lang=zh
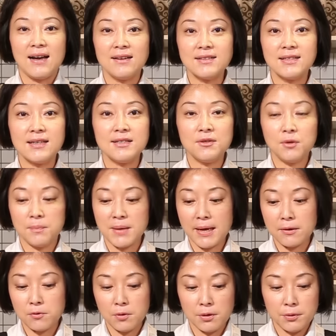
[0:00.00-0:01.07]
好，接着我
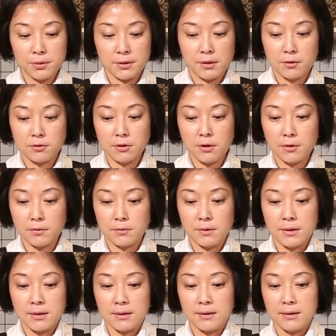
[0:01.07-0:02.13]
们来过滤牛肉，